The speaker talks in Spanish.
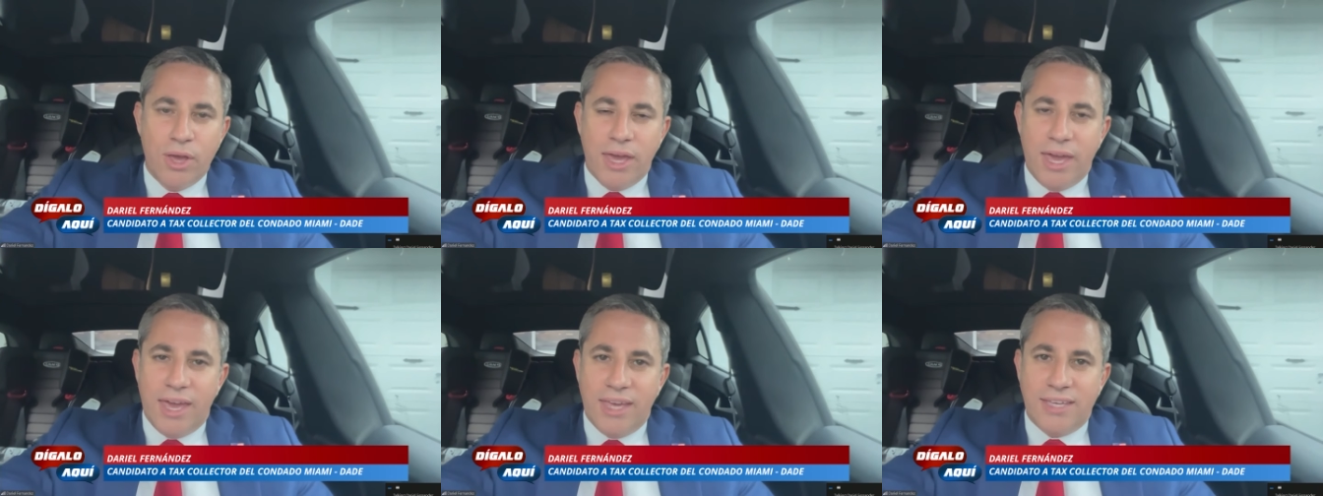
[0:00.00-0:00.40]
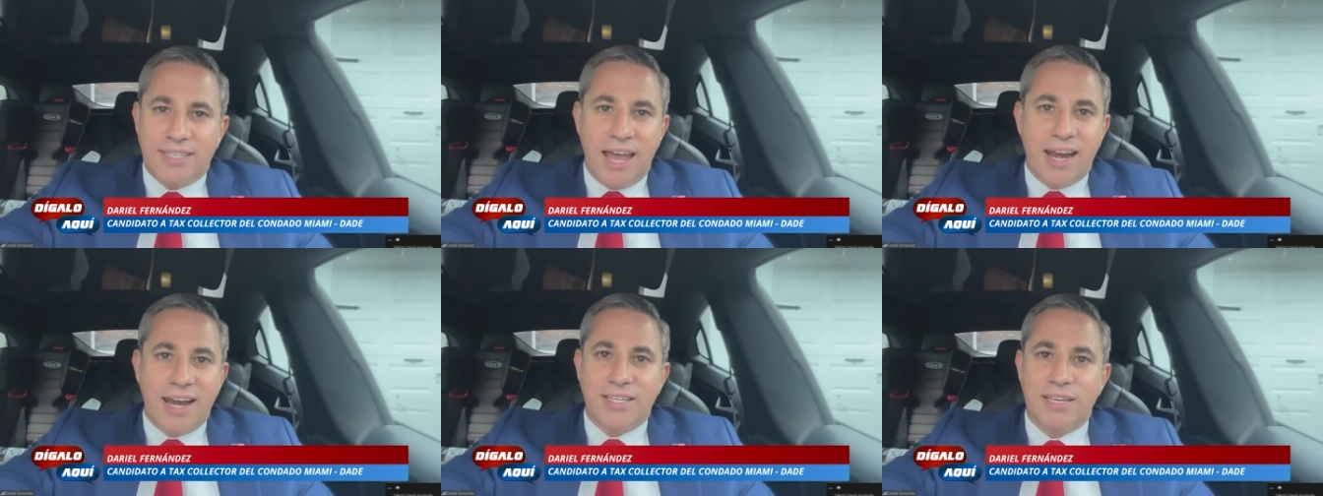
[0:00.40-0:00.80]
eh,
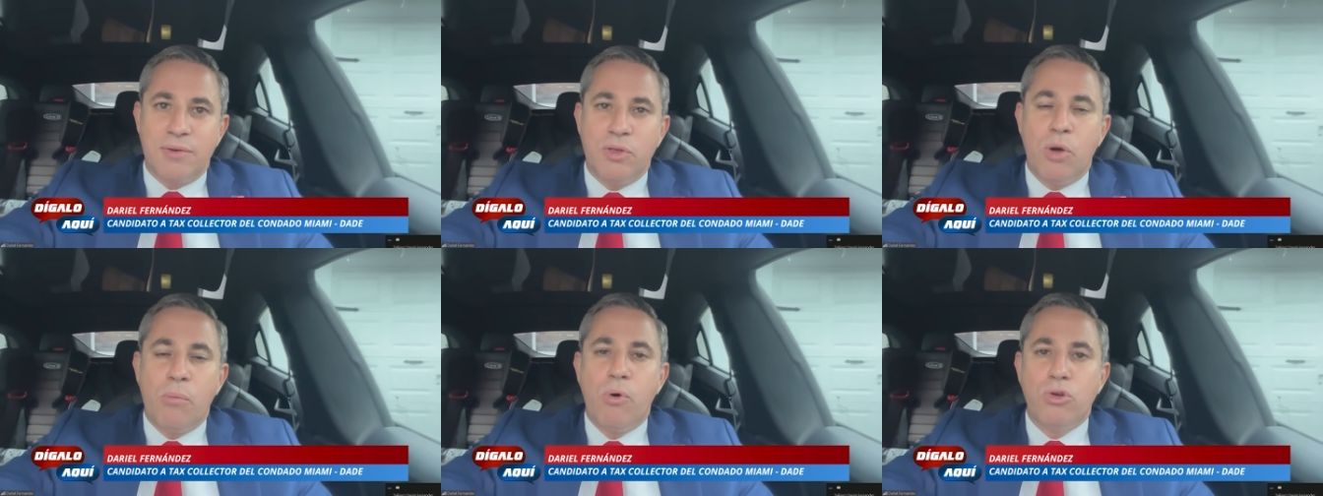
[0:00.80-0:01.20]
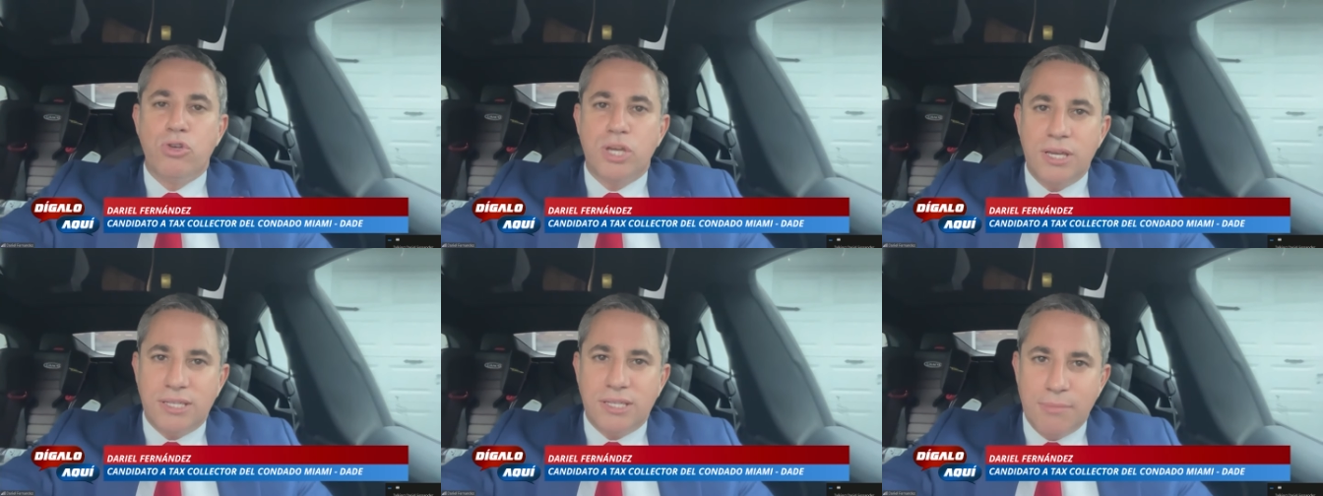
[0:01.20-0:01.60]
se han recibido
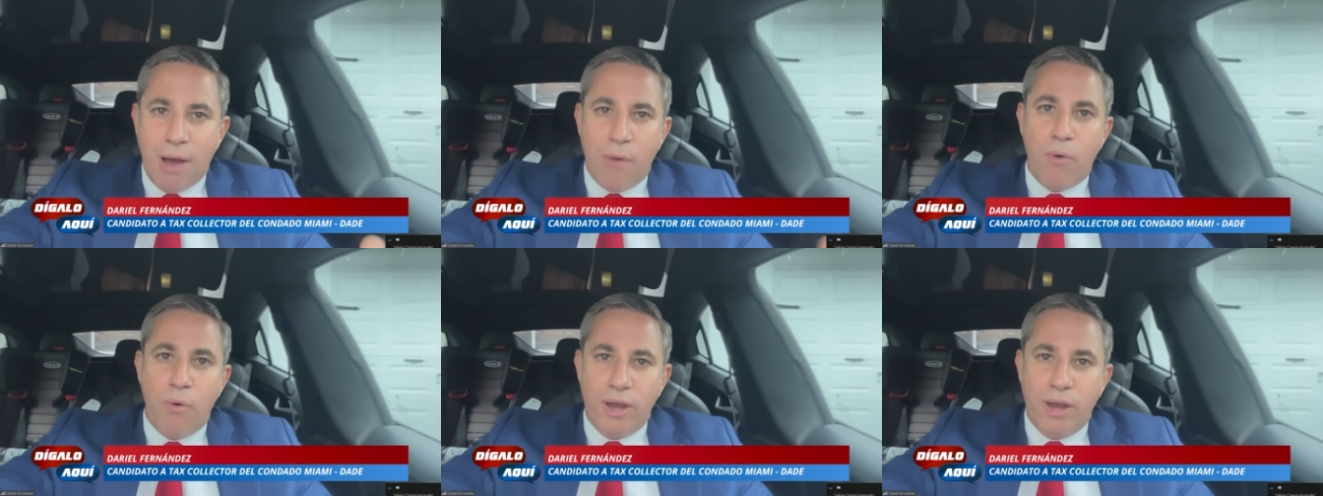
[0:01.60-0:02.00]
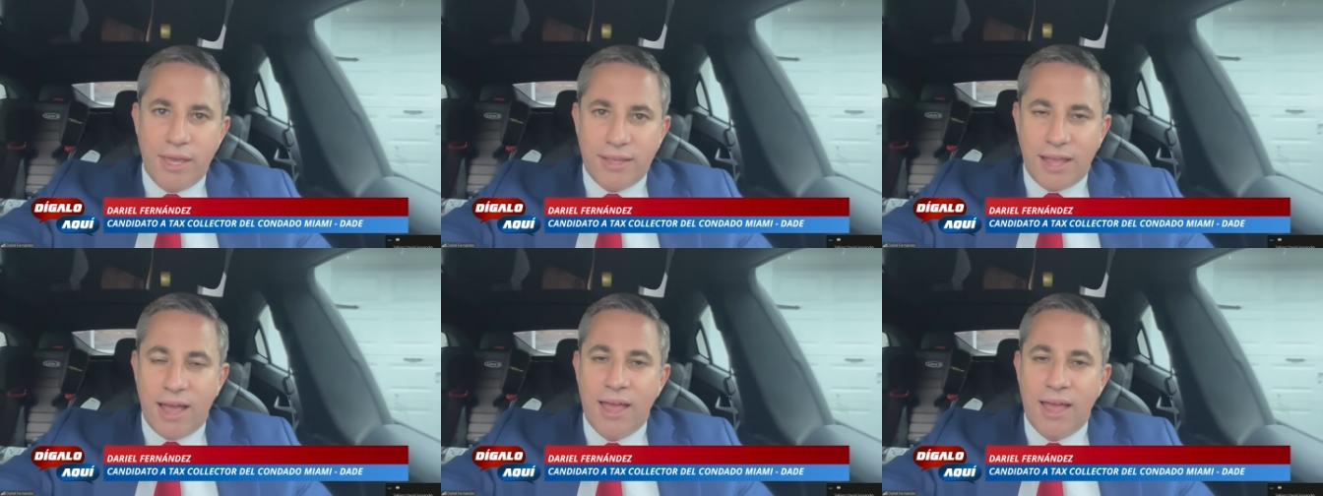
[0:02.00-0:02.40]
muchísimas
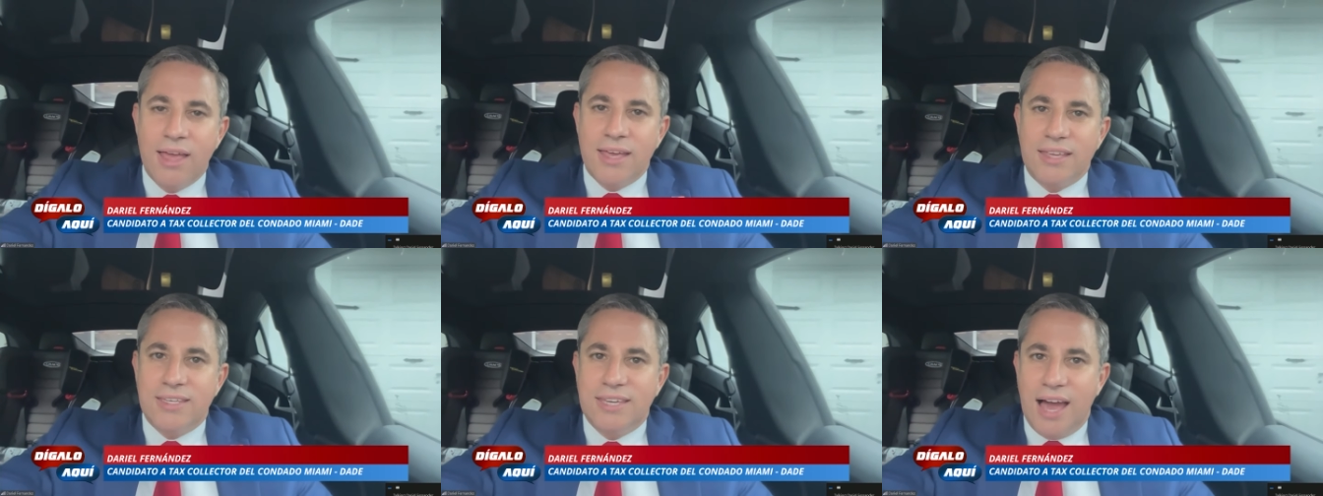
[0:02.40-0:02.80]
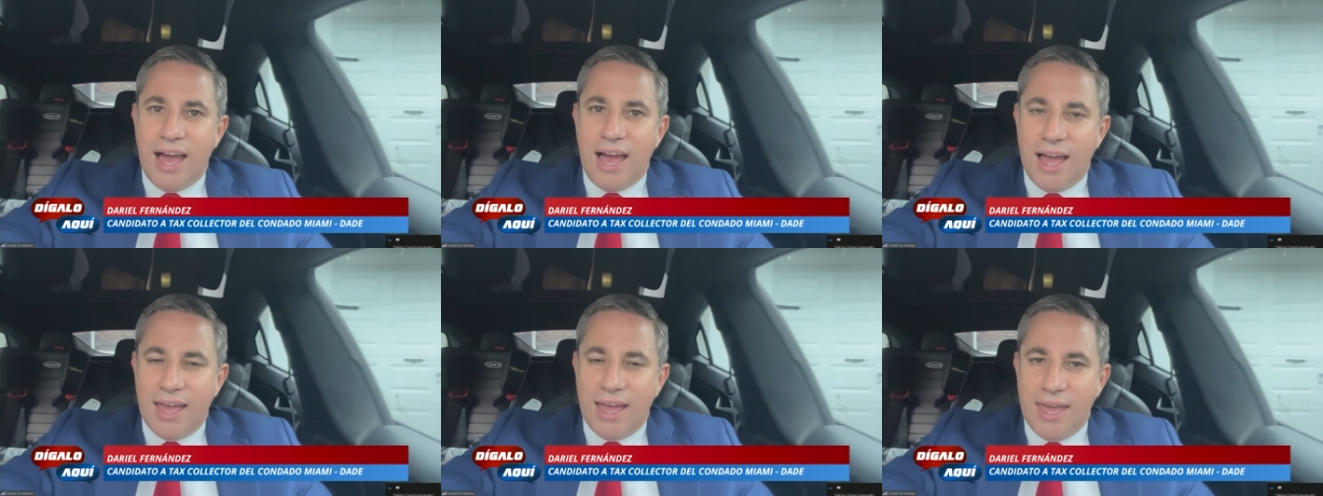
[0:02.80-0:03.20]
boletas ya
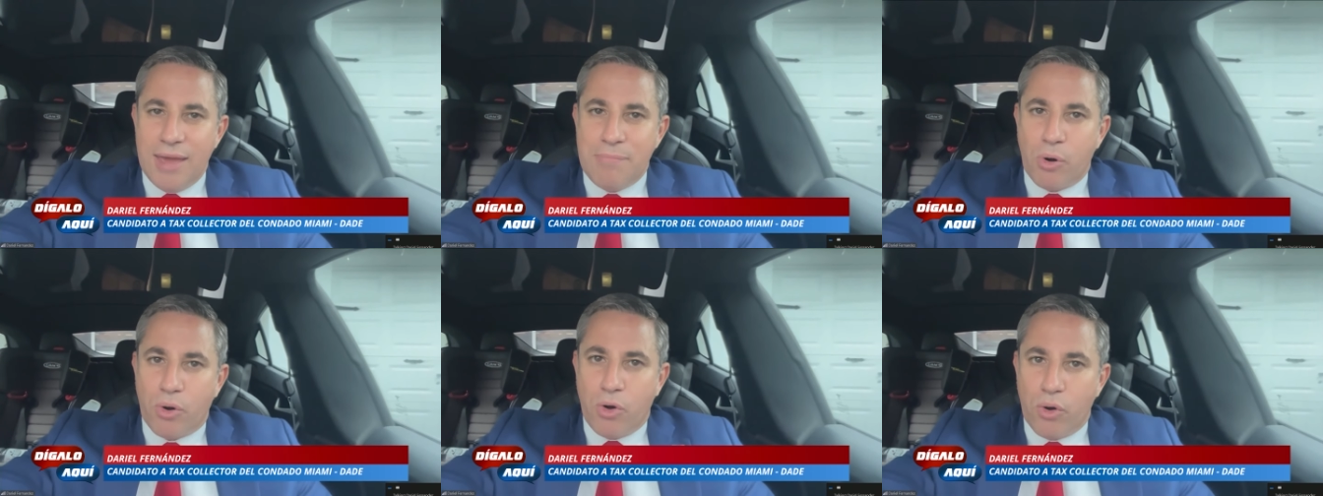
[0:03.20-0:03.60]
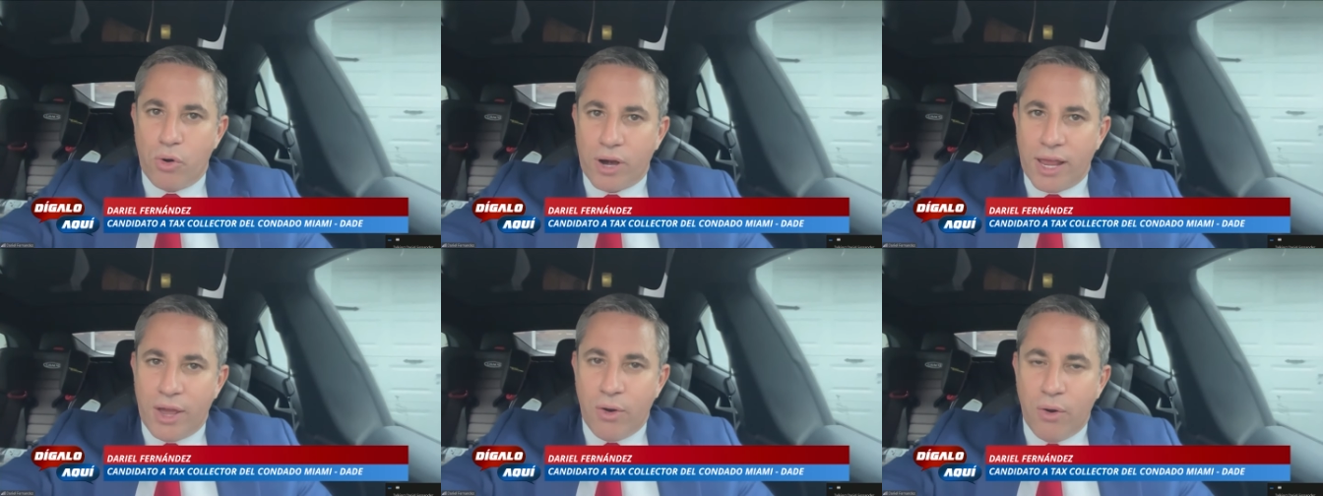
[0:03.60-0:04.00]
eh, por
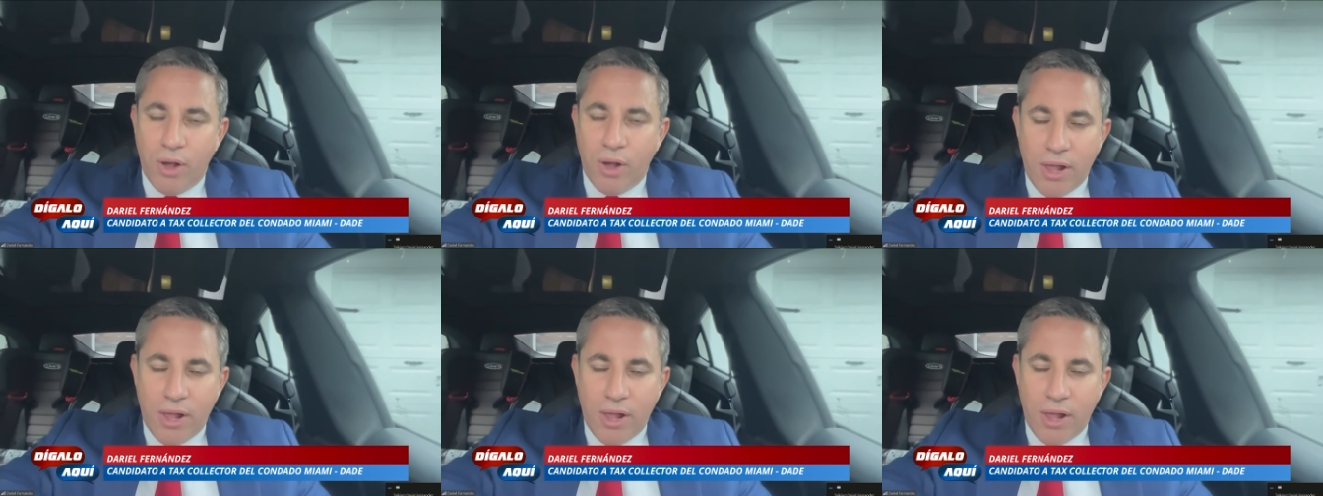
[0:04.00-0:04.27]
correo.